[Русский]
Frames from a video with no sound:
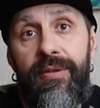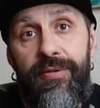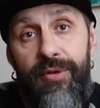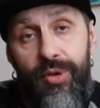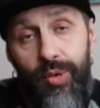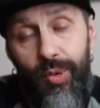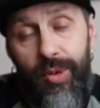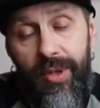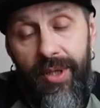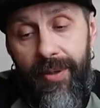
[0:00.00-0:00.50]
в
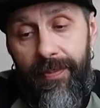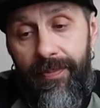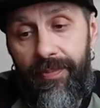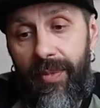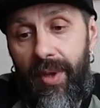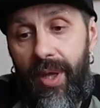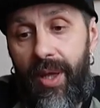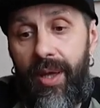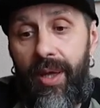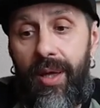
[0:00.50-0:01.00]
сутки.
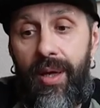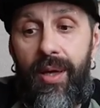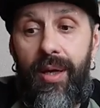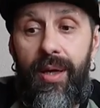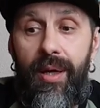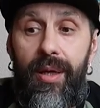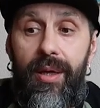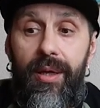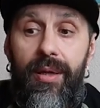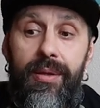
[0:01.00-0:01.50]

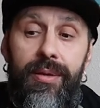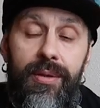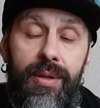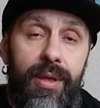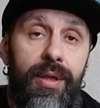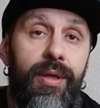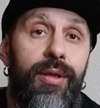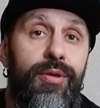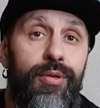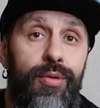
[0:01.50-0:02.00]
А,
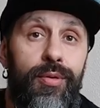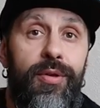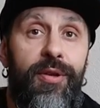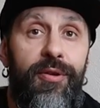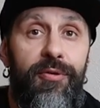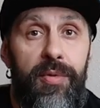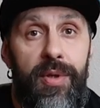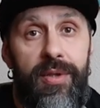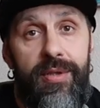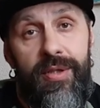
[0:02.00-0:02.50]
таких
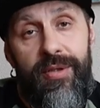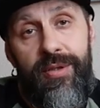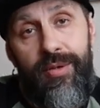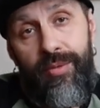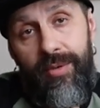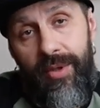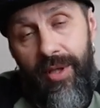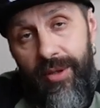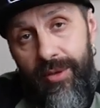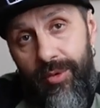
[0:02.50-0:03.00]
суток в месяц
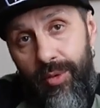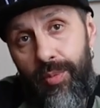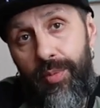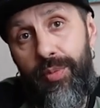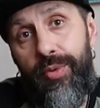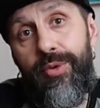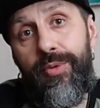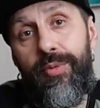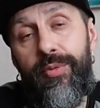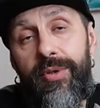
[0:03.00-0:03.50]
у нас, ну,
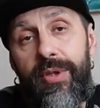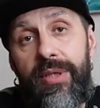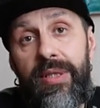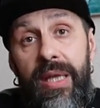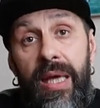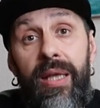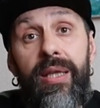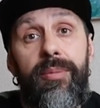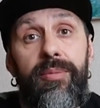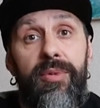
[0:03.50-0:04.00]
пусть будет,
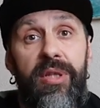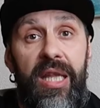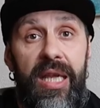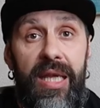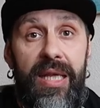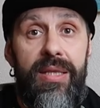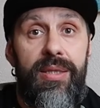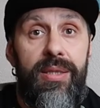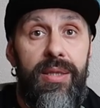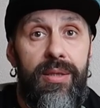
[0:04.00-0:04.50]
да, там
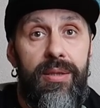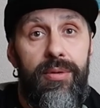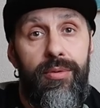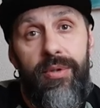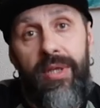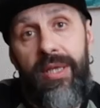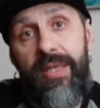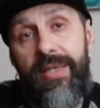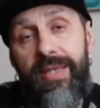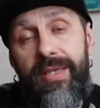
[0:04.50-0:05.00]
30,
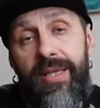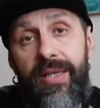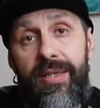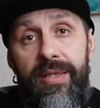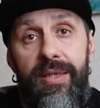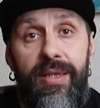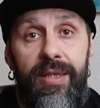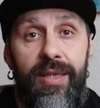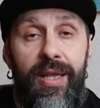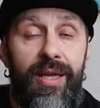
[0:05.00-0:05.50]
ну,
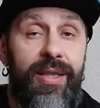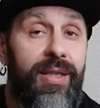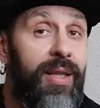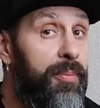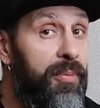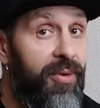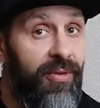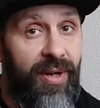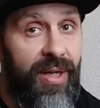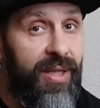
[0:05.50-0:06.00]
31, иногда
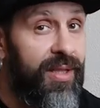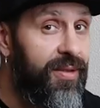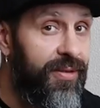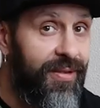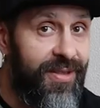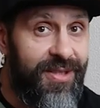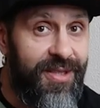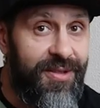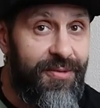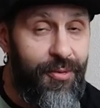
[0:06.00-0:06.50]
бывает
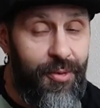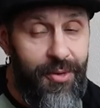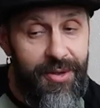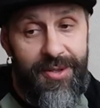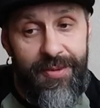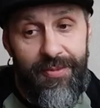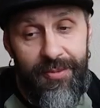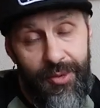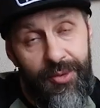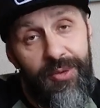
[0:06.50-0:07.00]

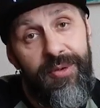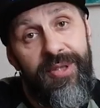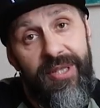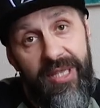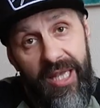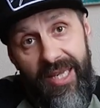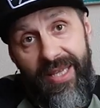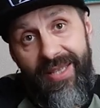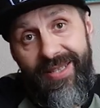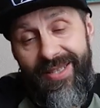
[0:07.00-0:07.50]
28, но
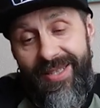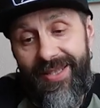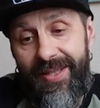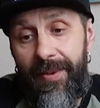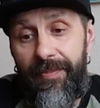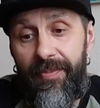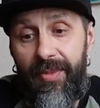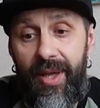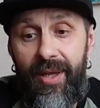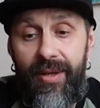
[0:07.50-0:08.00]
30.
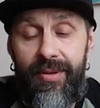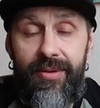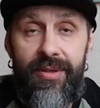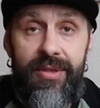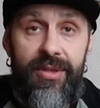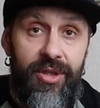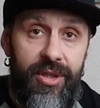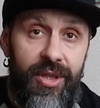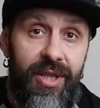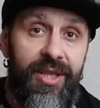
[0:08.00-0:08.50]

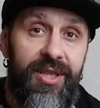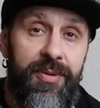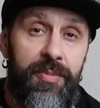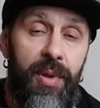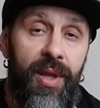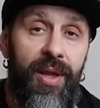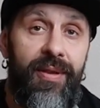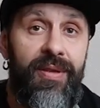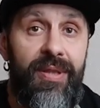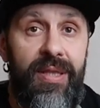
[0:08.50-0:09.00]
Вот,
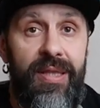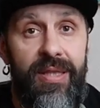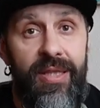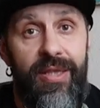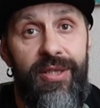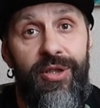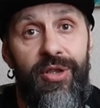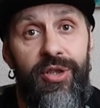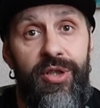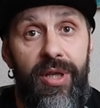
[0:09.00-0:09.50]
4,5
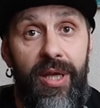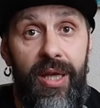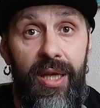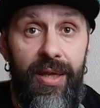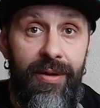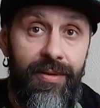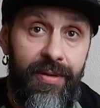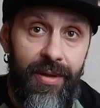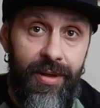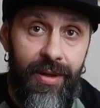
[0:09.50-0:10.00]
тысячи
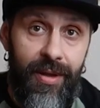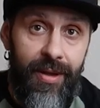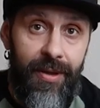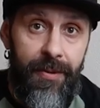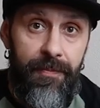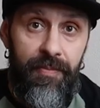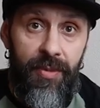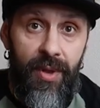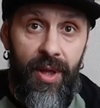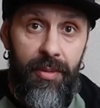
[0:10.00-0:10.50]
гривен
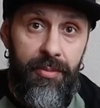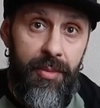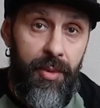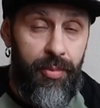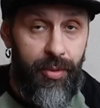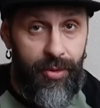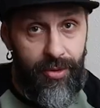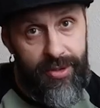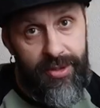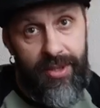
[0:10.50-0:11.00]
мы
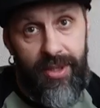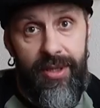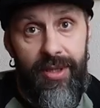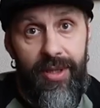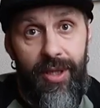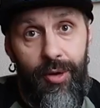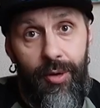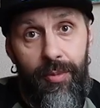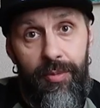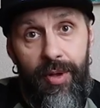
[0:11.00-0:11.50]
просто
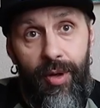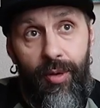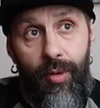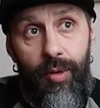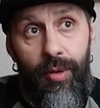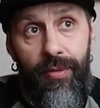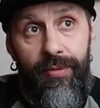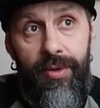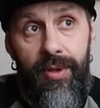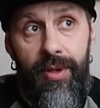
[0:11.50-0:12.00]
отдаем на
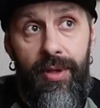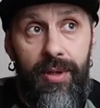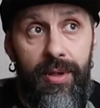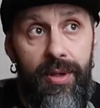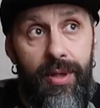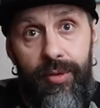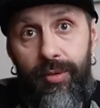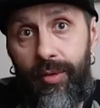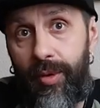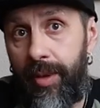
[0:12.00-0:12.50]
кофе,
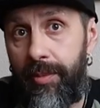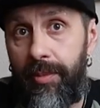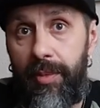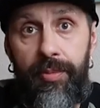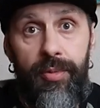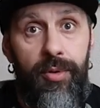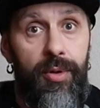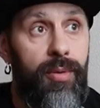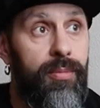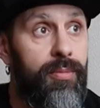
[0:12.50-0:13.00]
который
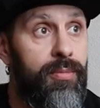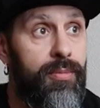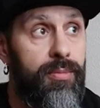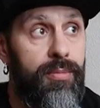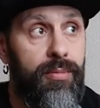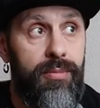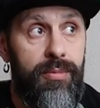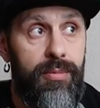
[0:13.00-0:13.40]
мы пьем